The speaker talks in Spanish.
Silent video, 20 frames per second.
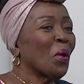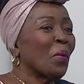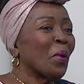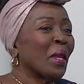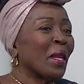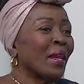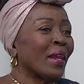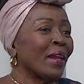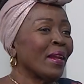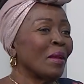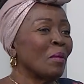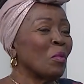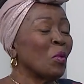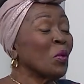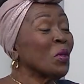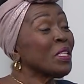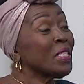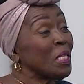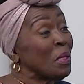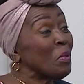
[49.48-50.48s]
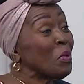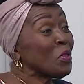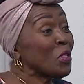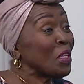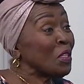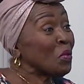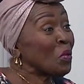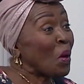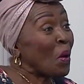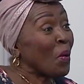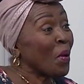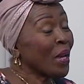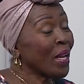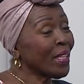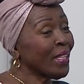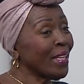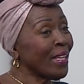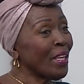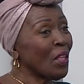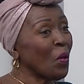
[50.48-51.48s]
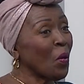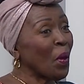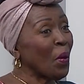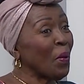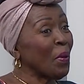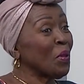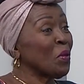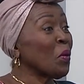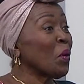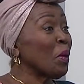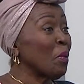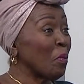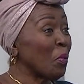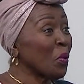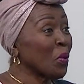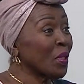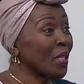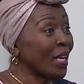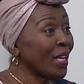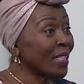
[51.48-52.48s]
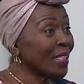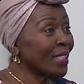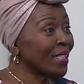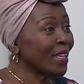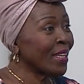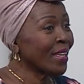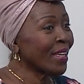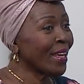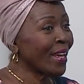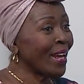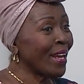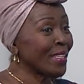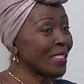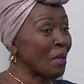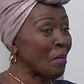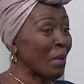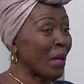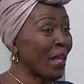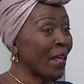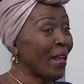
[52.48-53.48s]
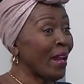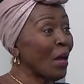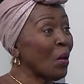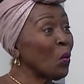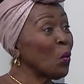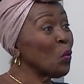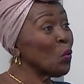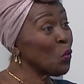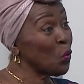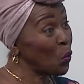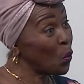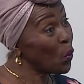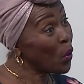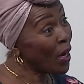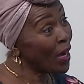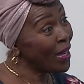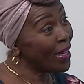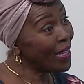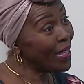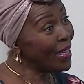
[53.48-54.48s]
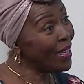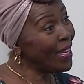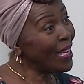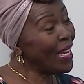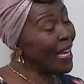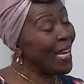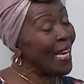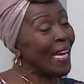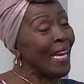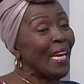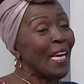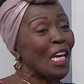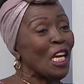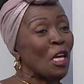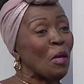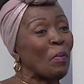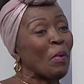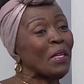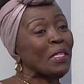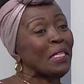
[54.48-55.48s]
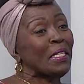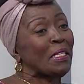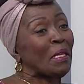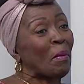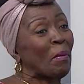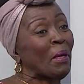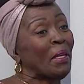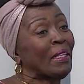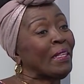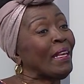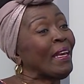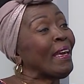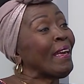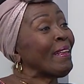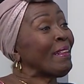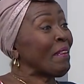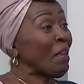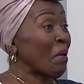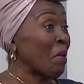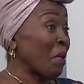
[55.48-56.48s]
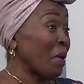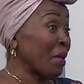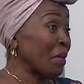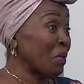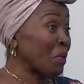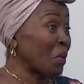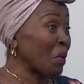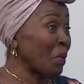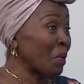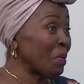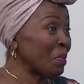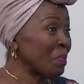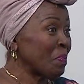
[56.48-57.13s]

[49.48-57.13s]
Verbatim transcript: a ver, el municipio Centro Habana tiene dos eventos importantes, que es la Semana de la Cultura y precisamente este evento,